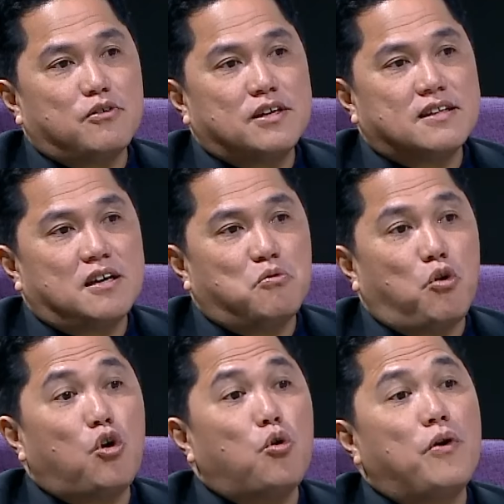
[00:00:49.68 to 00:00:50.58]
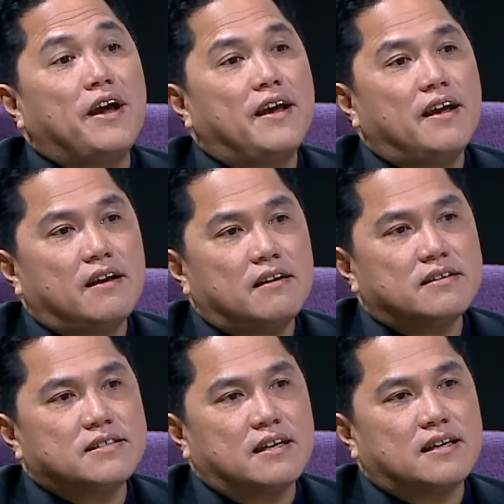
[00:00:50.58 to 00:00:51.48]
kalau kita walk away
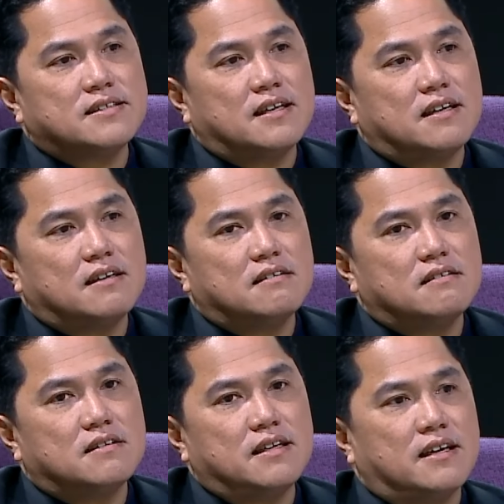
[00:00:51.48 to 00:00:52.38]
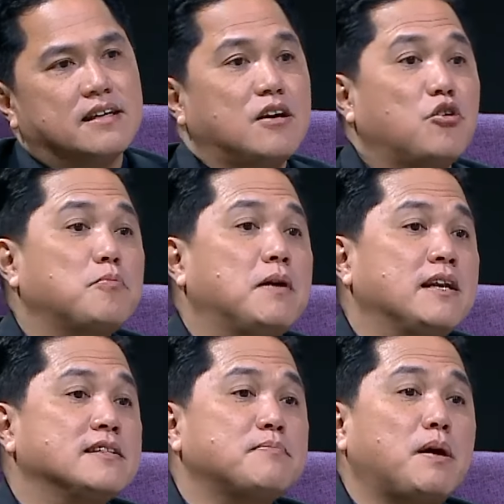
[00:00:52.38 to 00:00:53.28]
saya rasa ya kita
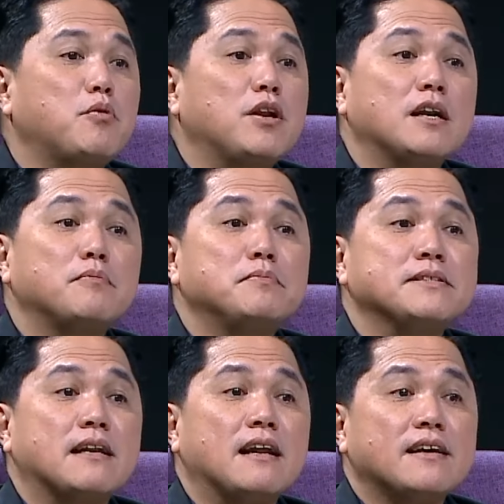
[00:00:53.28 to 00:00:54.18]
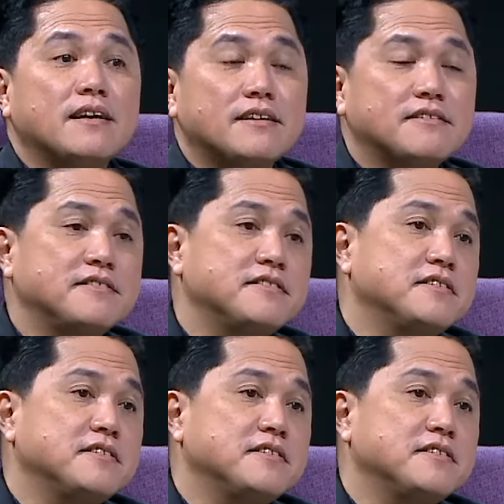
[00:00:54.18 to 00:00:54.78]
ngorbanin sepak bola yang lebih besar lagi gitu